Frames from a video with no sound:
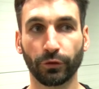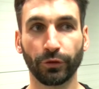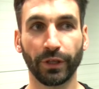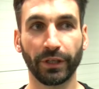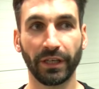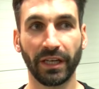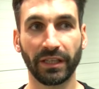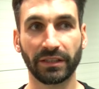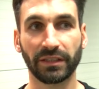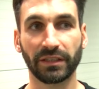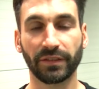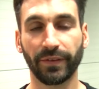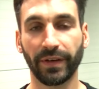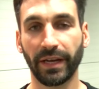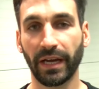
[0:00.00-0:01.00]
und dann die letzten
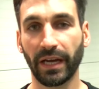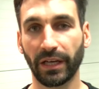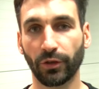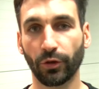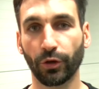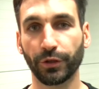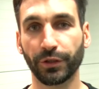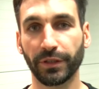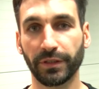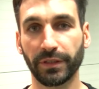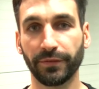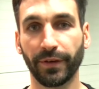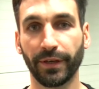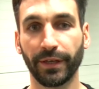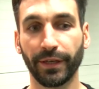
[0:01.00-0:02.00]
zwei Jahre doch
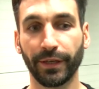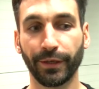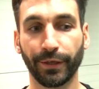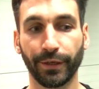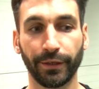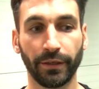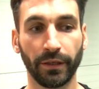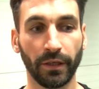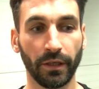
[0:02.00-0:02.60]
intensiver in Ehingen.